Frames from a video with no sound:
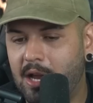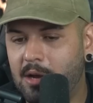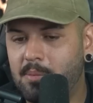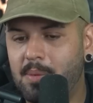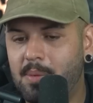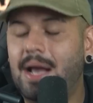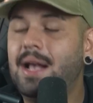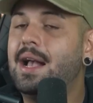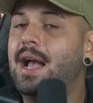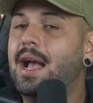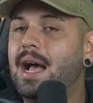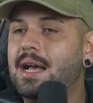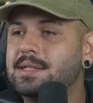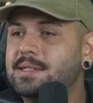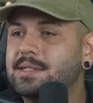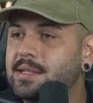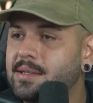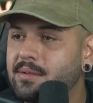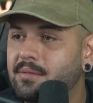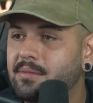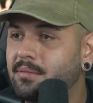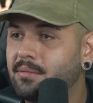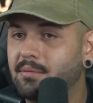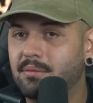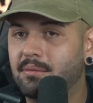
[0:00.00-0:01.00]
Era uma
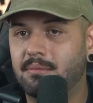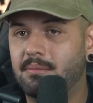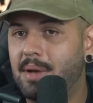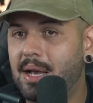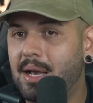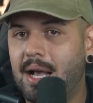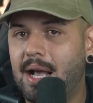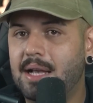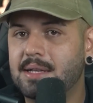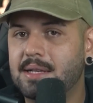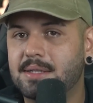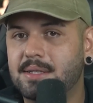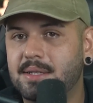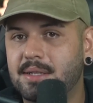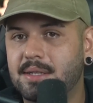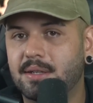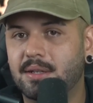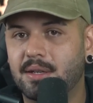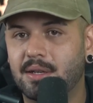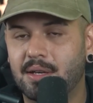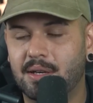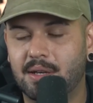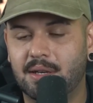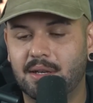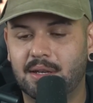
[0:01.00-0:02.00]
casa, uma casa assim,
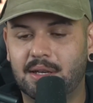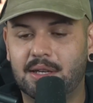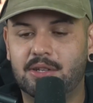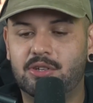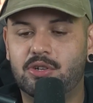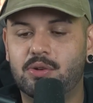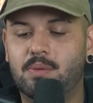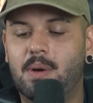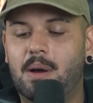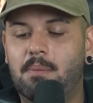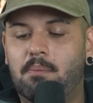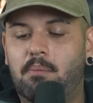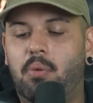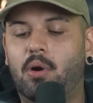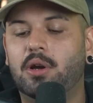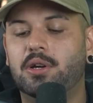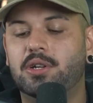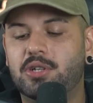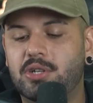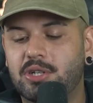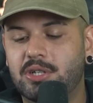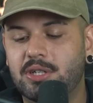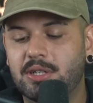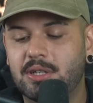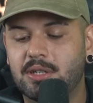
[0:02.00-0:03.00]
que tinha uma
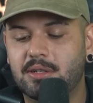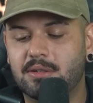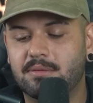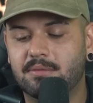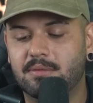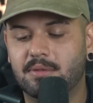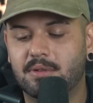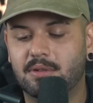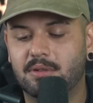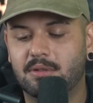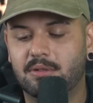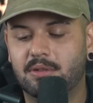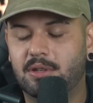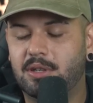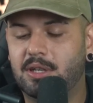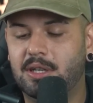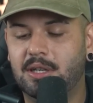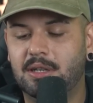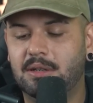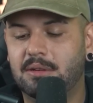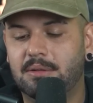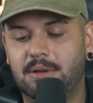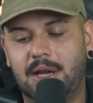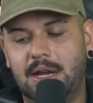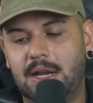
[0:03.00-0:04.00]
portinha
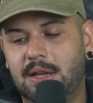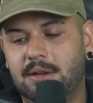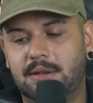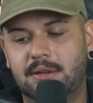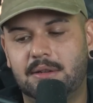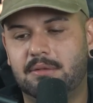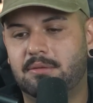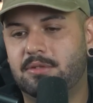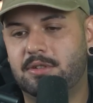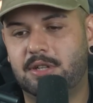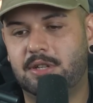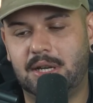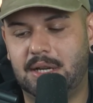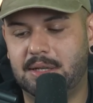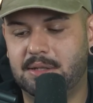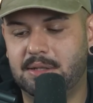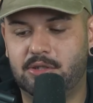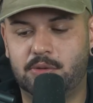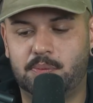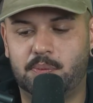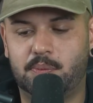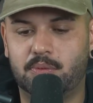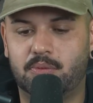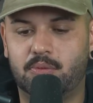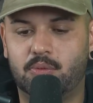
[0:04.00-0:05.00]
que era, sei lá,
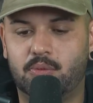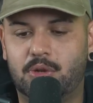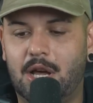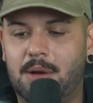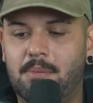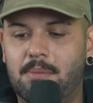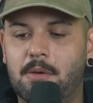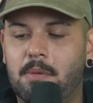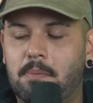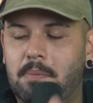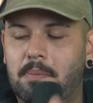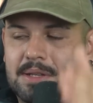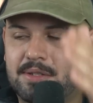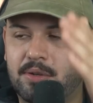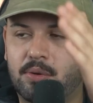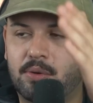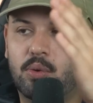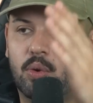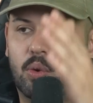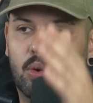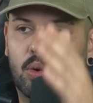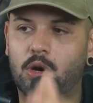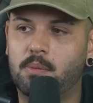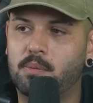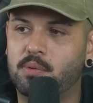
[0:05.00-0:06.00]
tipo, do tamanho pra passar um
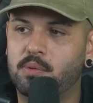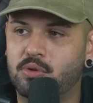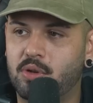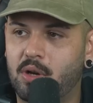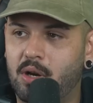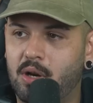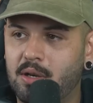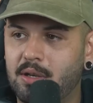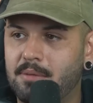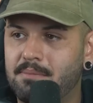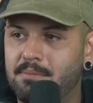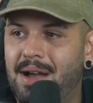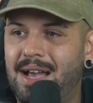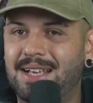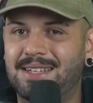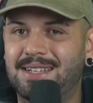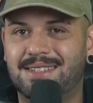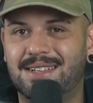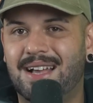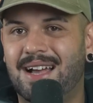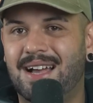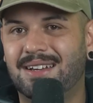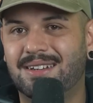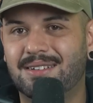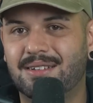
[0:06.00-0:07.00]
corpo só e mais
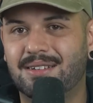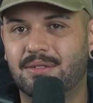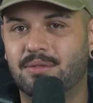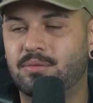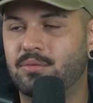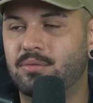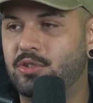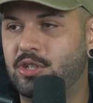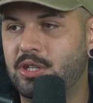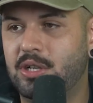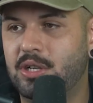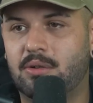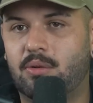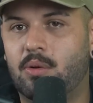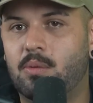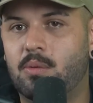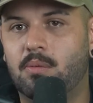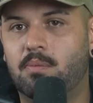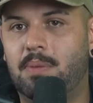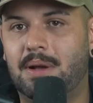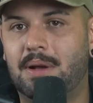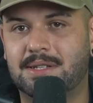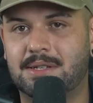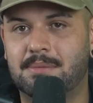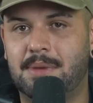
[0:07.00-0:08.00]
nada, não tinha como
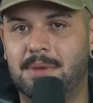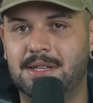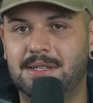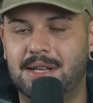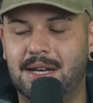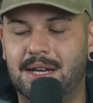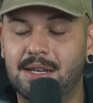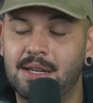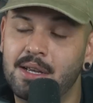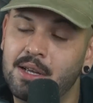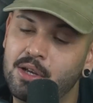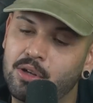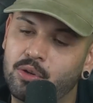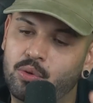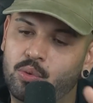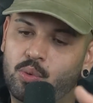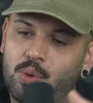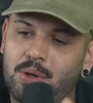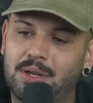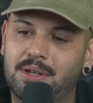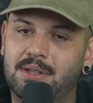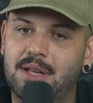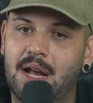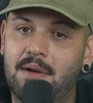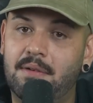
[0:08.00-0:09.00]
passar mais nada. Tu
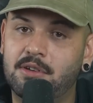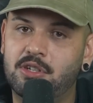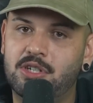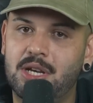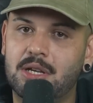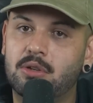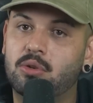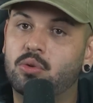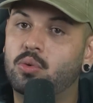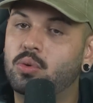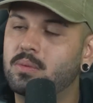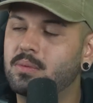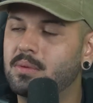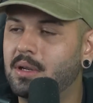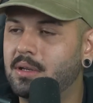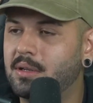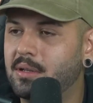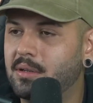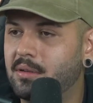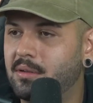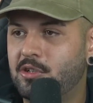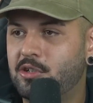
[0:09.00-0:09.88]
entrava e tinha tula, né? Que